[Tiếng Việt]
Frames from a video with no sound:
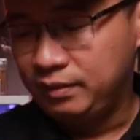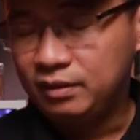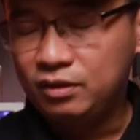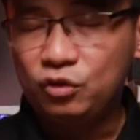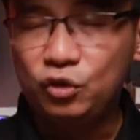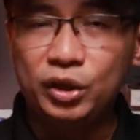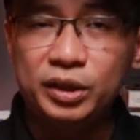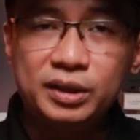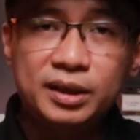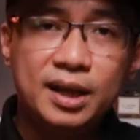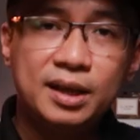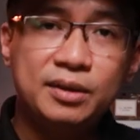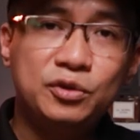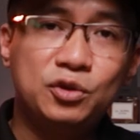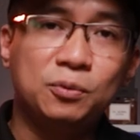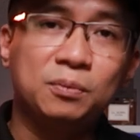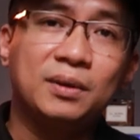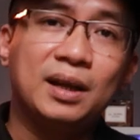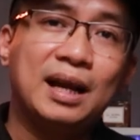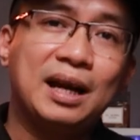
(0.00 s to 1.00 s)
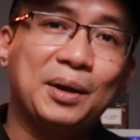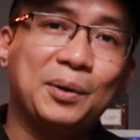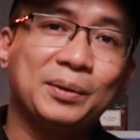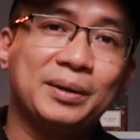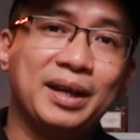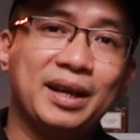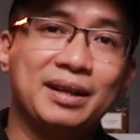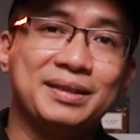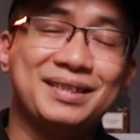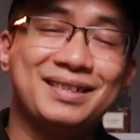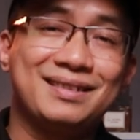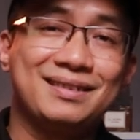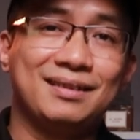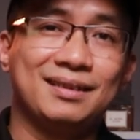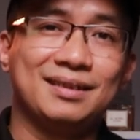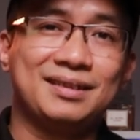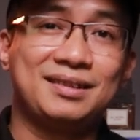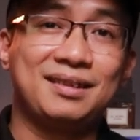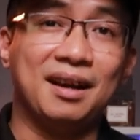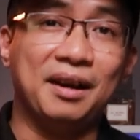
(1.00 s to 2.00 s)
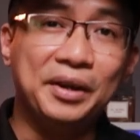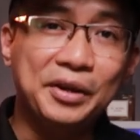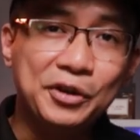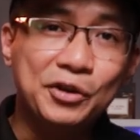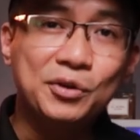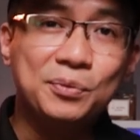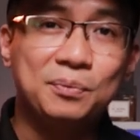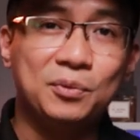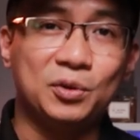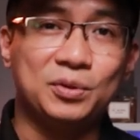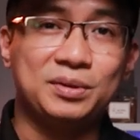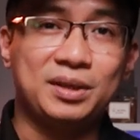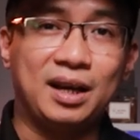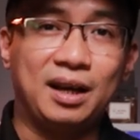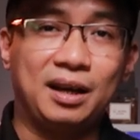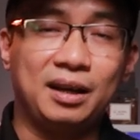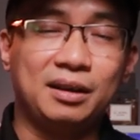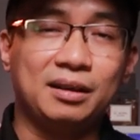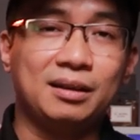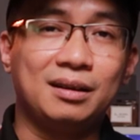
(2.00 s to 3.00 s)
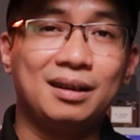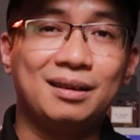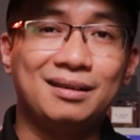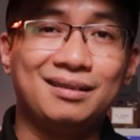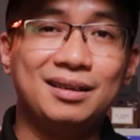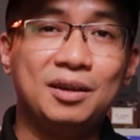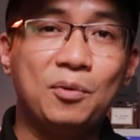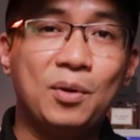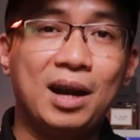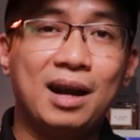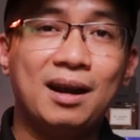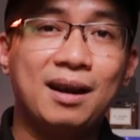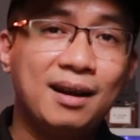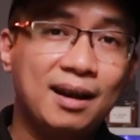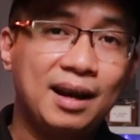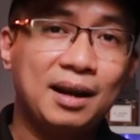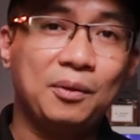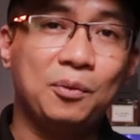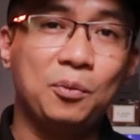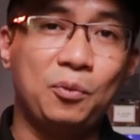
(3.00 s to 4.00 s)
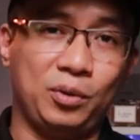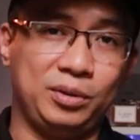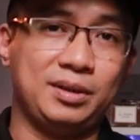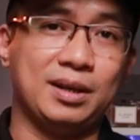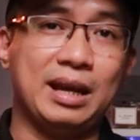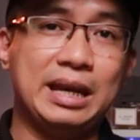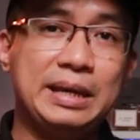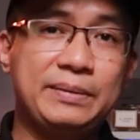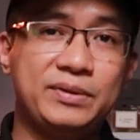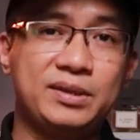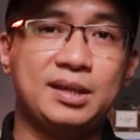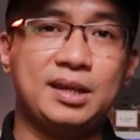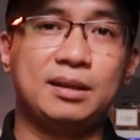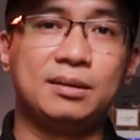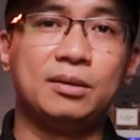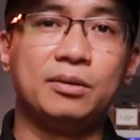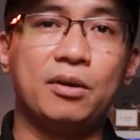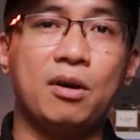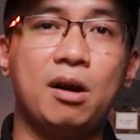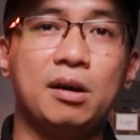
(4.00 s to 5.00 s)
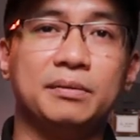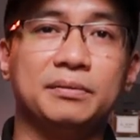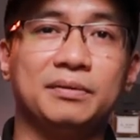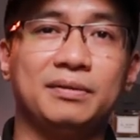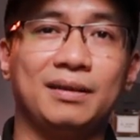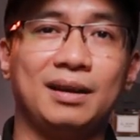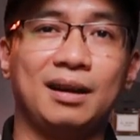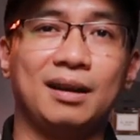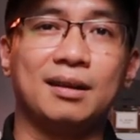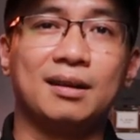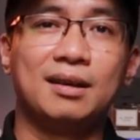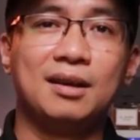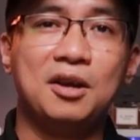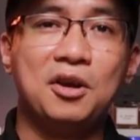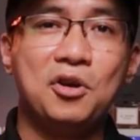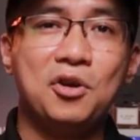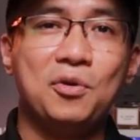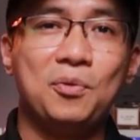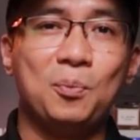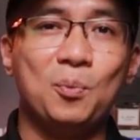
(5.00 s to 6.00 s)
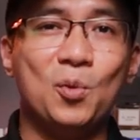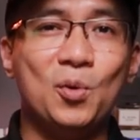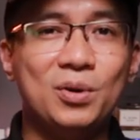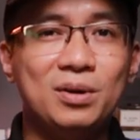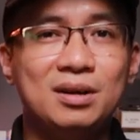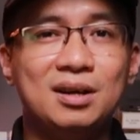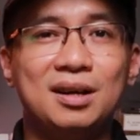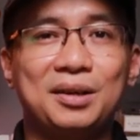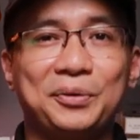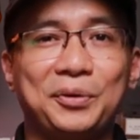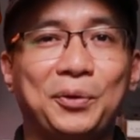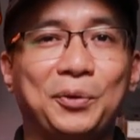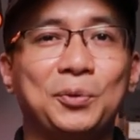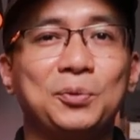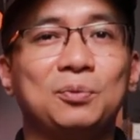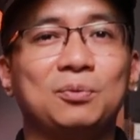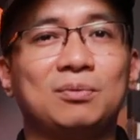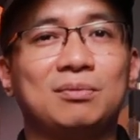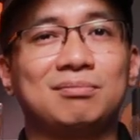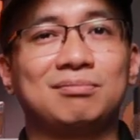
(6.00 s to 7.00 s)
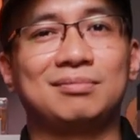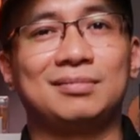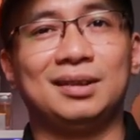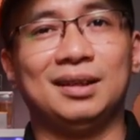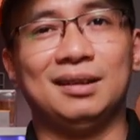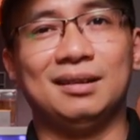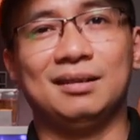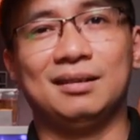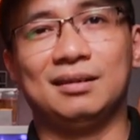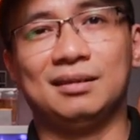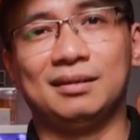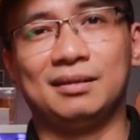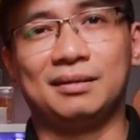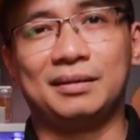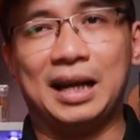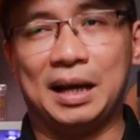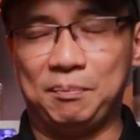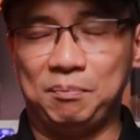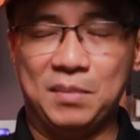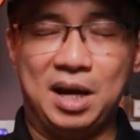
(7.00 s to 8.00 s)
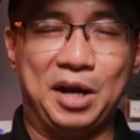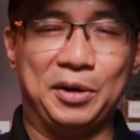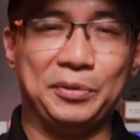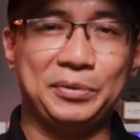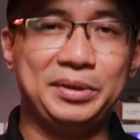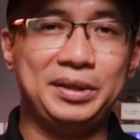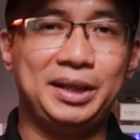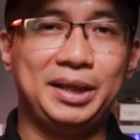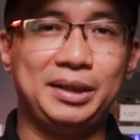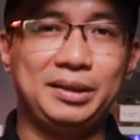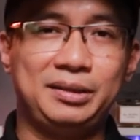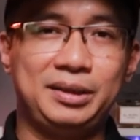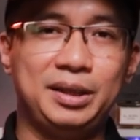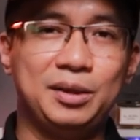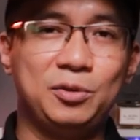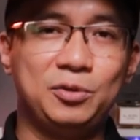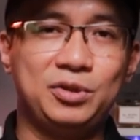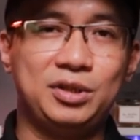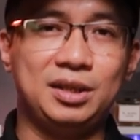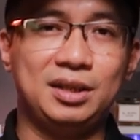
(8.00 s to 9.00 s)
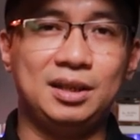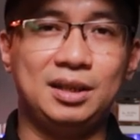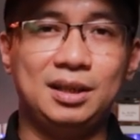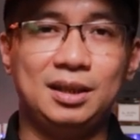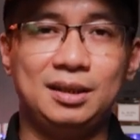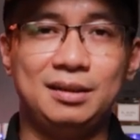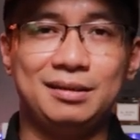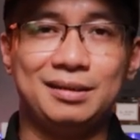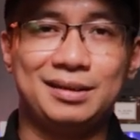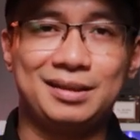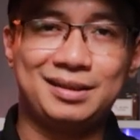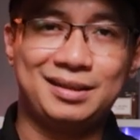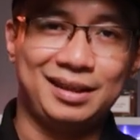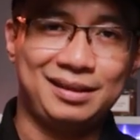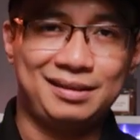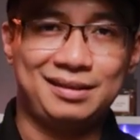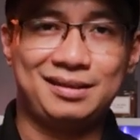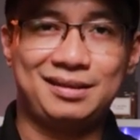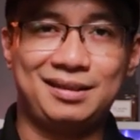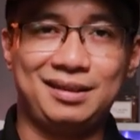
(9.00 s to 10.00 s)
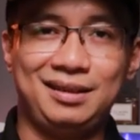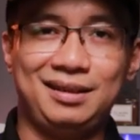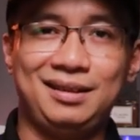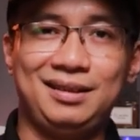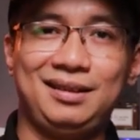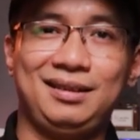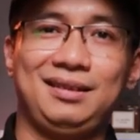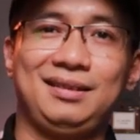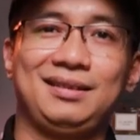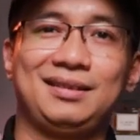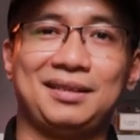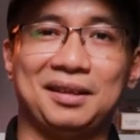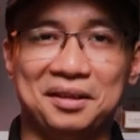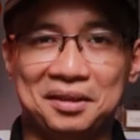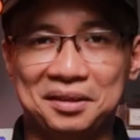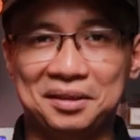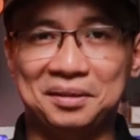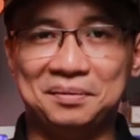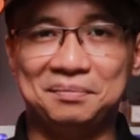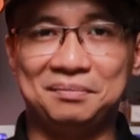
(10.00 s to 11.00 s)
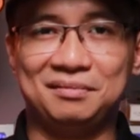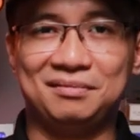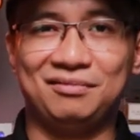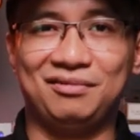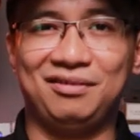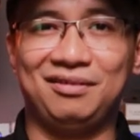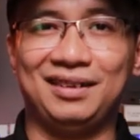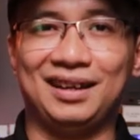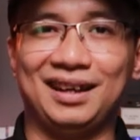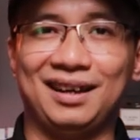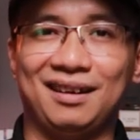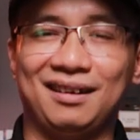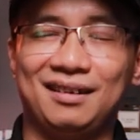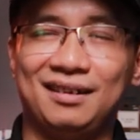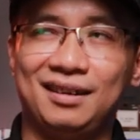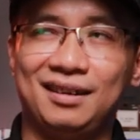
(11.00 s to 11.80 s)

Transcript: Tuy nhiên chúng ta có thể sở hữu một chai nước hoa khác cũng của nhà Yves Saint Laurent và mùi hương nó cũng uh, đảm bảo đến tiêu chí sexy, thơm và